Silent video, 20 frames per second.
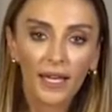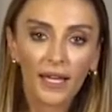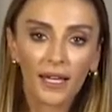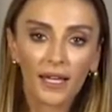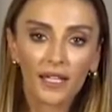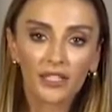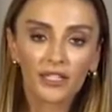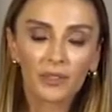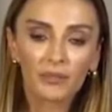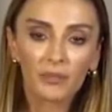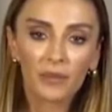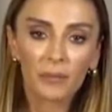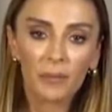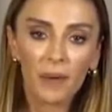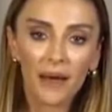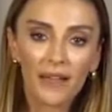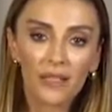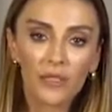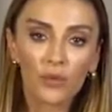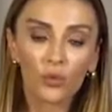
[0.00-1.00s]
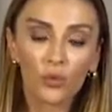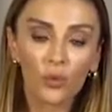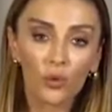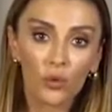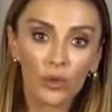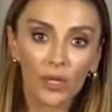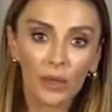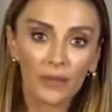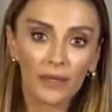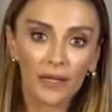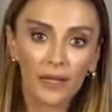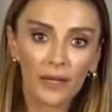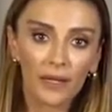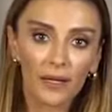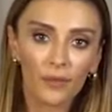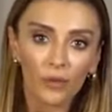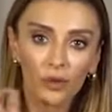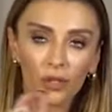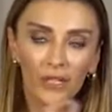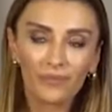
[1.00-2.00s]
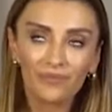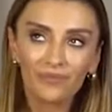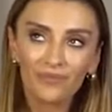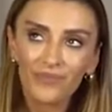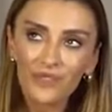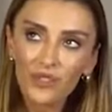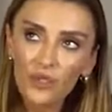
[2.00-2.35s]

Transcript: e, şimdi bazı uygulamalarla böyle